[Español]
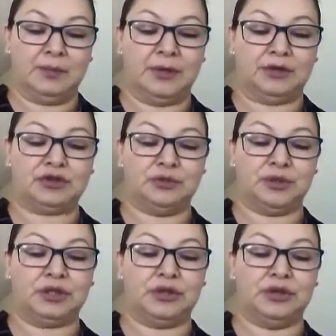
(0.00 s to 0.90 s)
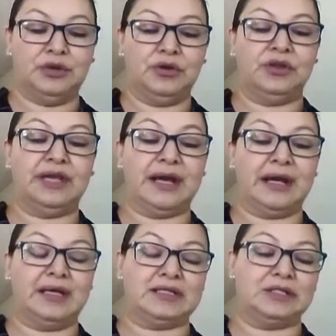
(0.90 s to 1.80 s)
pero sobre todo
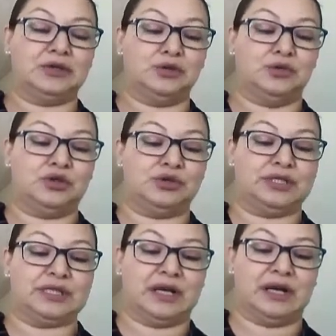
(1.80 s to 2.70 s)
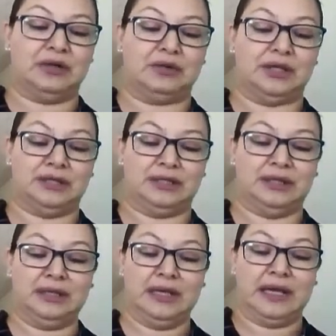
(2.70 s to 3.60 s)
deja ese orgullo y sácalo de ti.